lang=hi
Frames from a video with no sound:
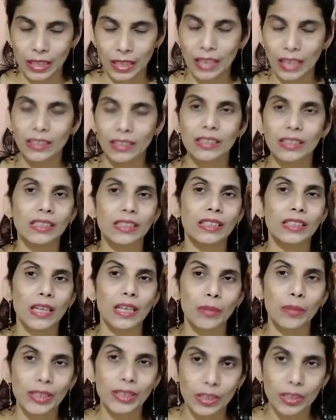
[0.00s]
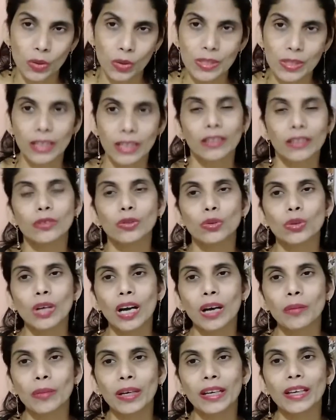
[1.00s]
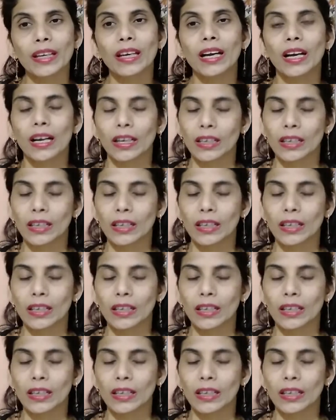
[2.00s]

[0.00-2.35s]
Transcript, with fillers: ध्यान दीजिए क्या बच्चे को सर्दी जुकाम है